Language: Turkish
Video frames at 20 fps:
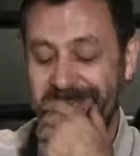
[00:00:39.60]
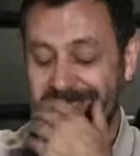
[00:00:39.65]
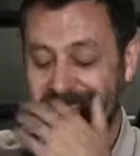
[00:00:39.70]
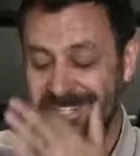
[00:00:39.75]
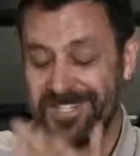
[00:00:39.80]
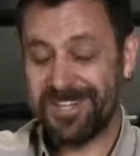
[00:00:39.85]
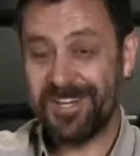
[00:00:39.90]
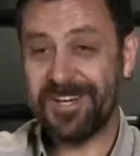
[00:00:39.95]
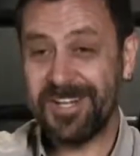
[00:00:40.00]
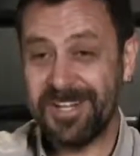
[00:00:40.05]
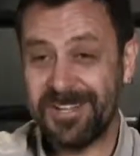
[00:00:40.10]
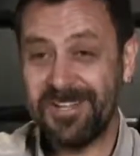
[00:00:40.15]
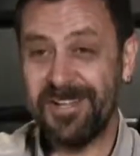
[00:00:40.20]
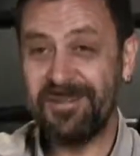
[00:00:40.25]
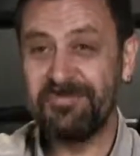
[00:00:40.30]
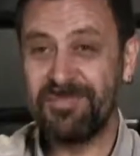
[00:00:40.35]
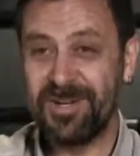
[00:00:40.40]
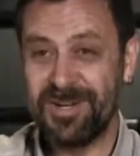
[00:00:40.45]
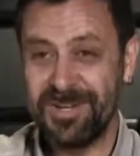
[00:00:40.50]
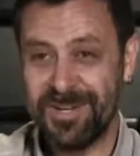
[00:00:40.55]
yani cesaretle
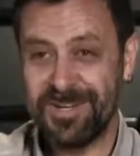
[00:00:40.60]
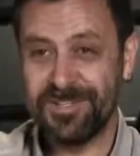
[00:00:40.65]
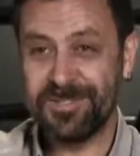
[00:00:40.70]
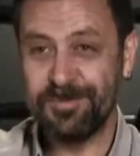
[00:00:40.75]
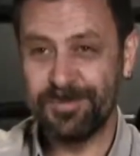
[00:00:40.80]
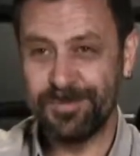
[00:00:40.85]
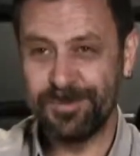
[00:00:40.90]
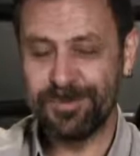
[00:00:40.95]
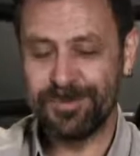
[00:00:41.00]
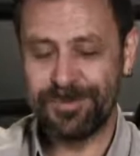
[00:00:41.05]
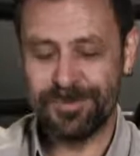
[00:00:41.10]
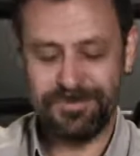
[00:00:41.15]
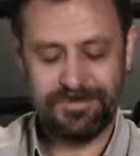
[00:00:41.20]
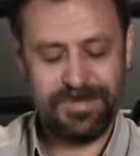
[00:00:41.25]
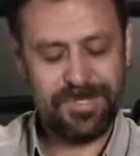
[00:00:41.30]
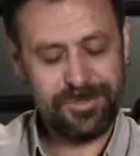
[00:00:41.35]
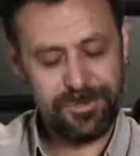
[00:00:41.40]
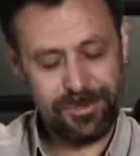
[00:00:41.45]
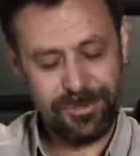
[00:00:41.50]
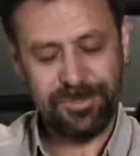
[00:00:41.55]
yapman lazım bunu.
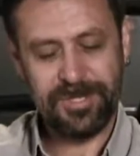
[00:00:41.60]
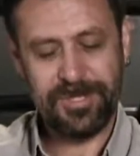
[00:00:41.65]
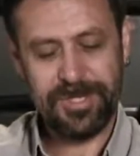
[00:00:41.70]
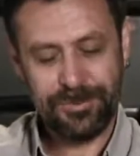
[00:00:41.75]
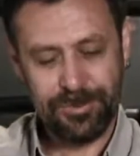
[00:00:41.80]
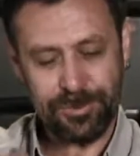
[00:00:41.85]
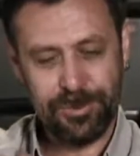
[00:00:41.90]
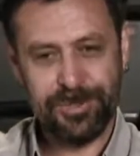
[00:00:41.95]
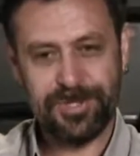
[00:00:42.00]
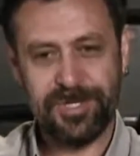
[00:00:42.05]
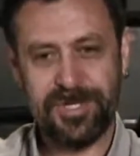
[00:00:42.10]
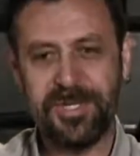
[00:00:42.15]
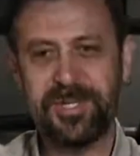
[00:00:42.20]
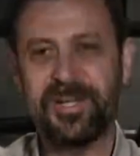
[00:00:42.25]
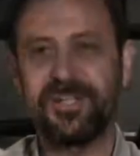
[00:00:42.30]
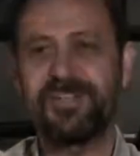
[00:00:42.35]
Ve sonunda da sonuçlarına